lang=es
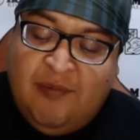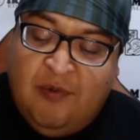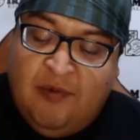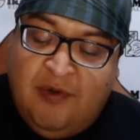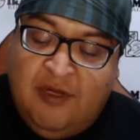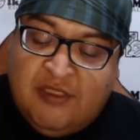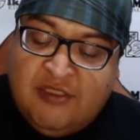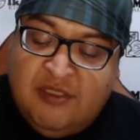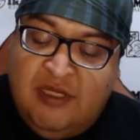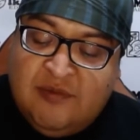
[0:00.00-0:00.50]

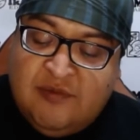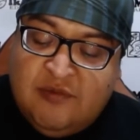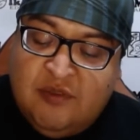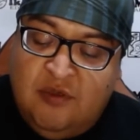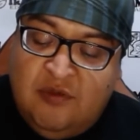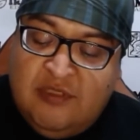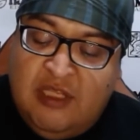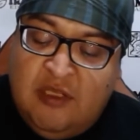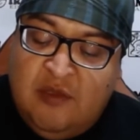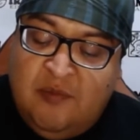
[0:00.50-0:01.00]
población
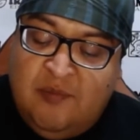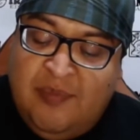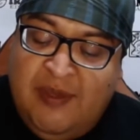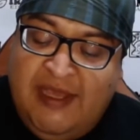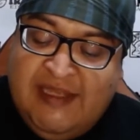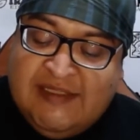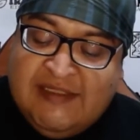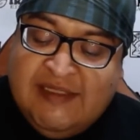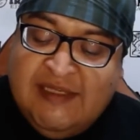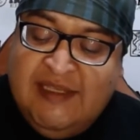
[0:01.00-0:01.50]
absoluta de un
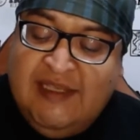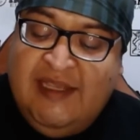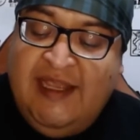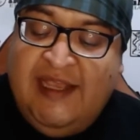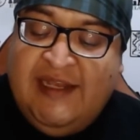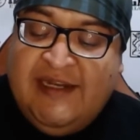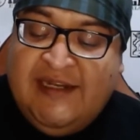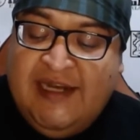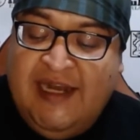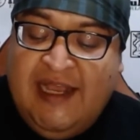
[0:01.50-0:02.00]
país
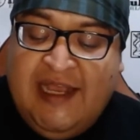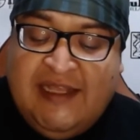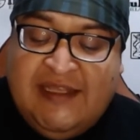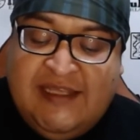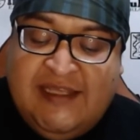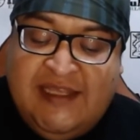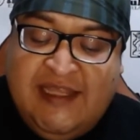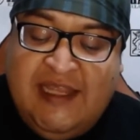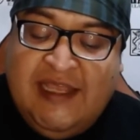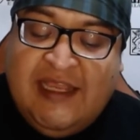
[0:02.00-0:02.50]
entre la
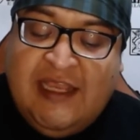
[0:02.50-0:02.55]
cantidad